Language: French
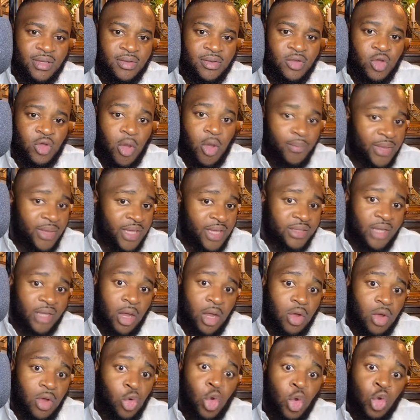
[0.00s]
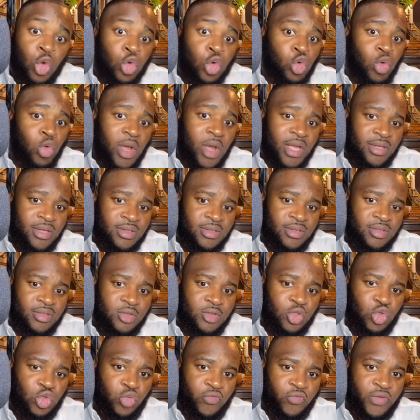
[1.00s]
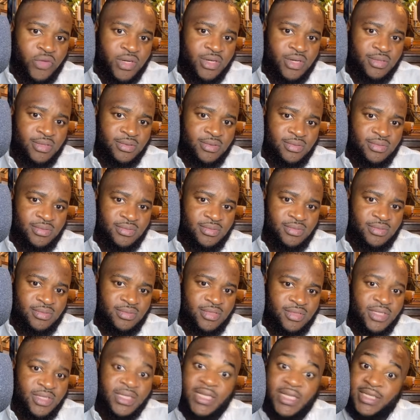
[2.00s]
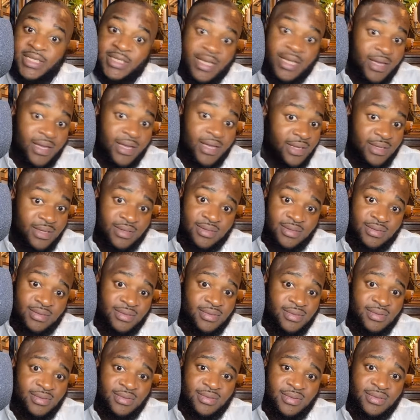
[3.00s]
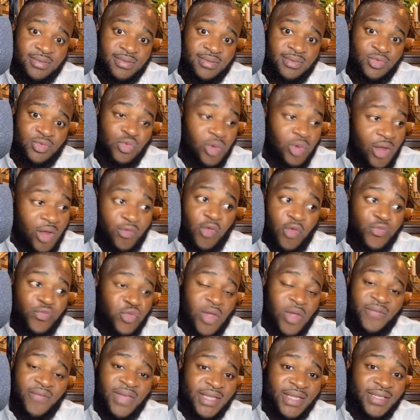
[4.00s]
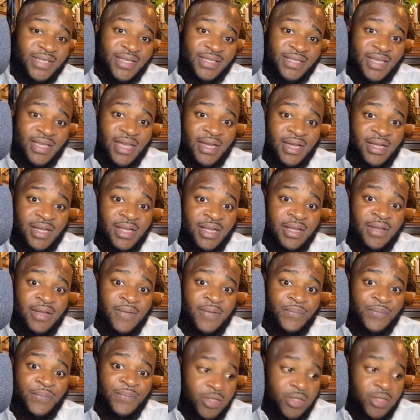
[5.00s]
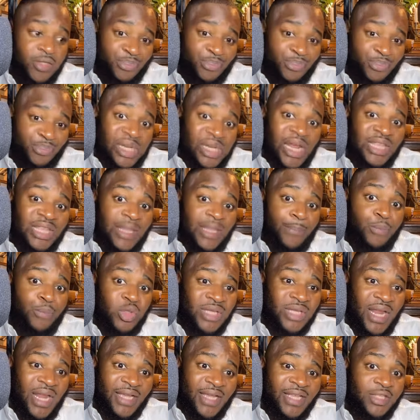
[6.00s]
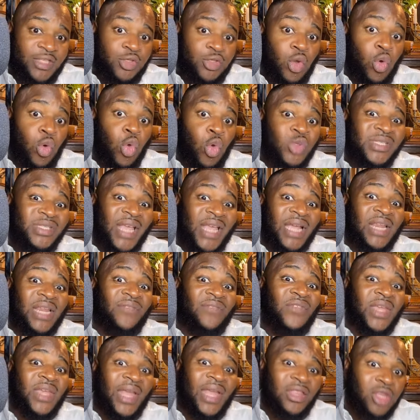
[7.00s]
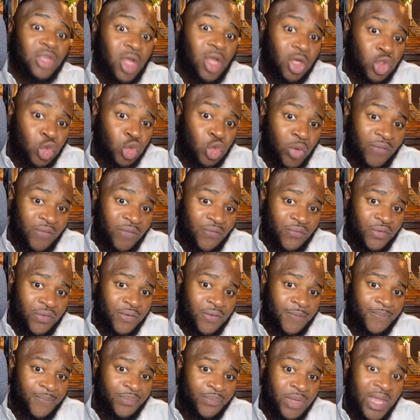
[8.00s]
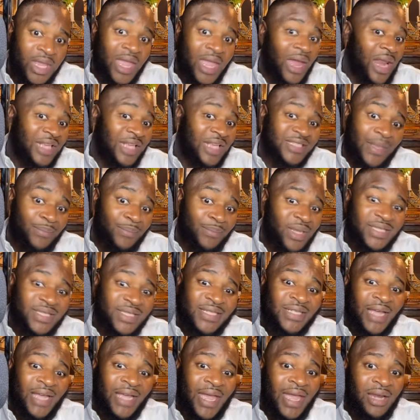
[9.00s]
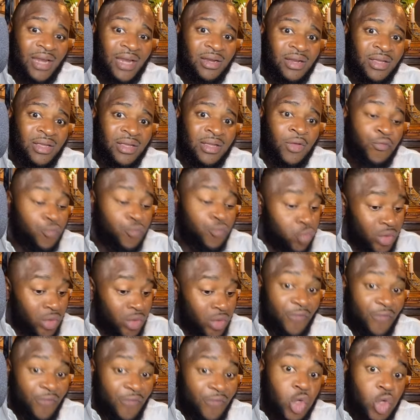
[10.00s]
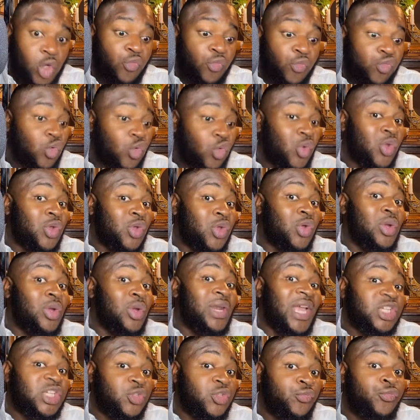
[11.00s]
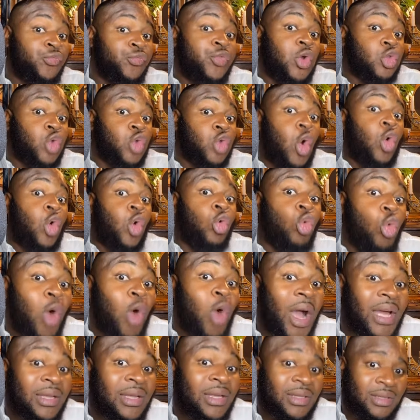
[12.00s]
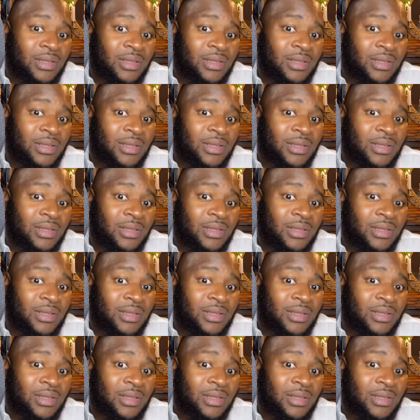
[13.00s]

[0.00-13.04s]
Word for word: comme étant le roi souverain, César. Nous l'avons vu avec César. Pilate a posé la question aux sacrificateurs juifs et à l'assemblée d'Israël. Voulez-vous que je vous relâche votre roi,